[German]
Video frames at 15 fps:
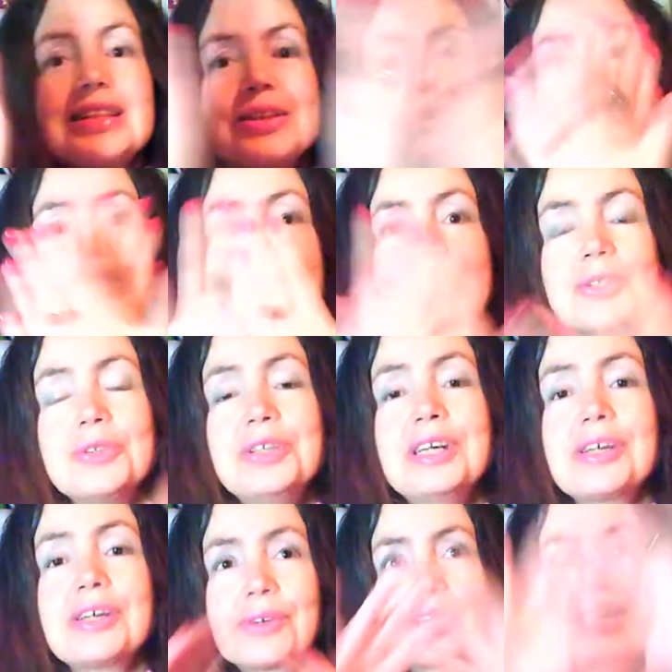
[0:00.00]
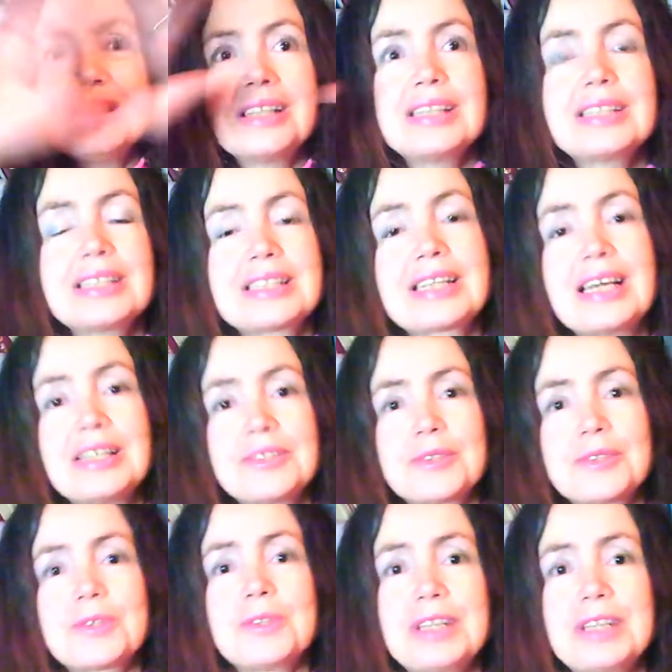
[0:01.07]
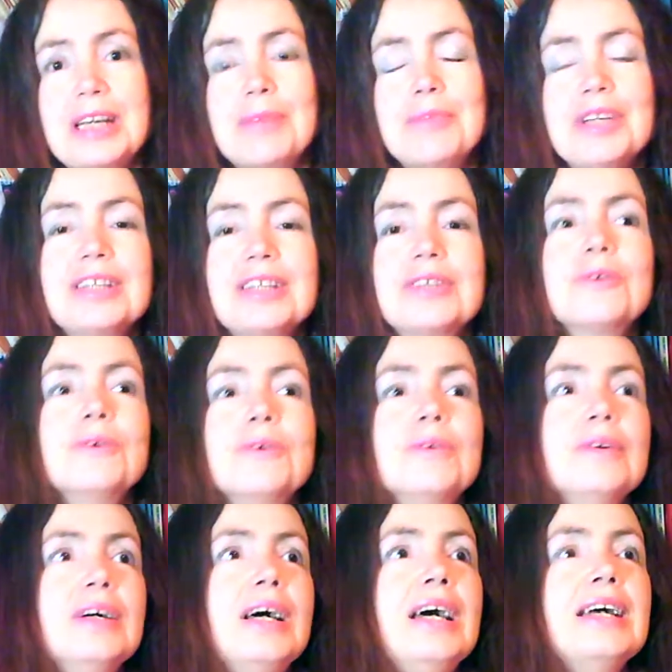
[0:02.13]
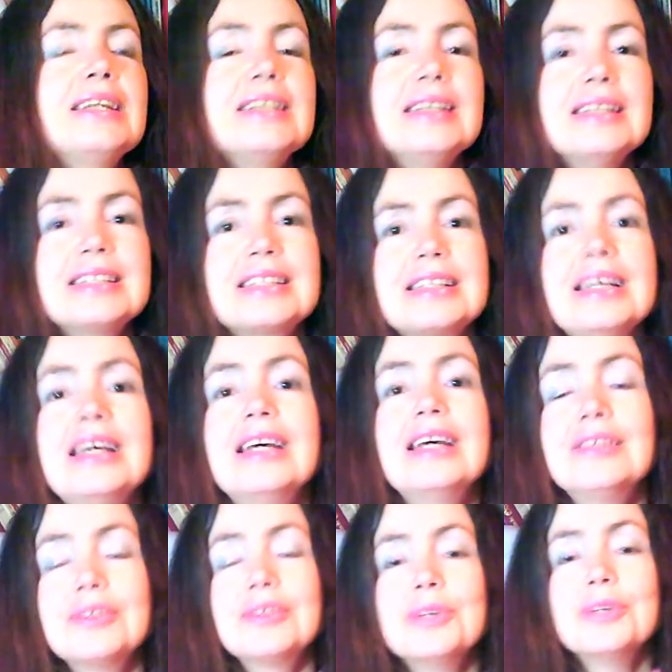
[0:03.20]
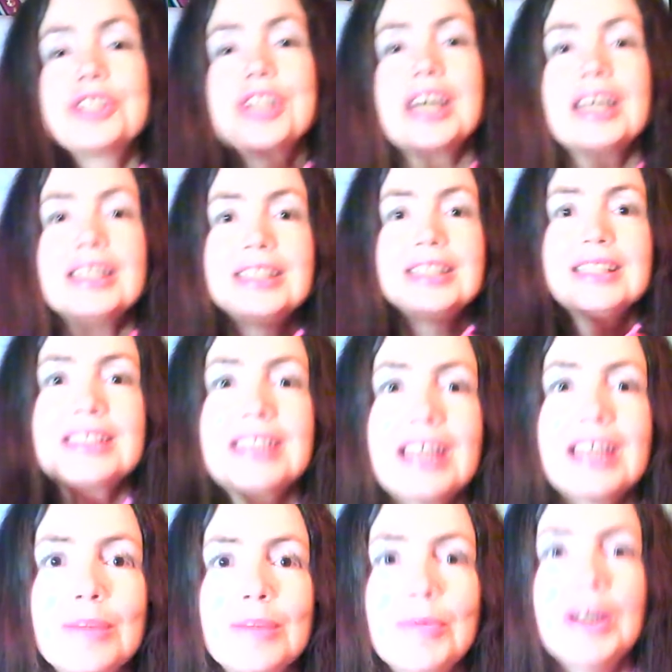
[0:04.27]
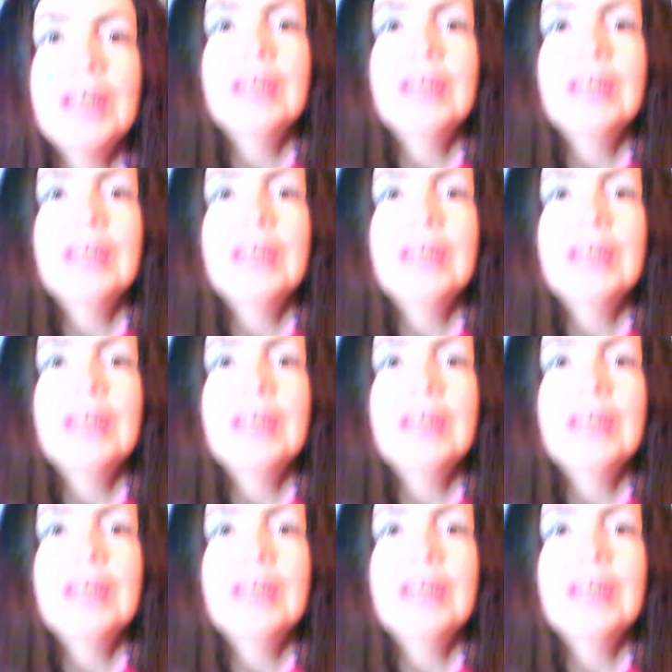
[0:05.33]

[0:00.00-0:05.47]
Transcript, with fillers: Konditionierungen, dieses ganze System nicht. Du, du entscheidest selber,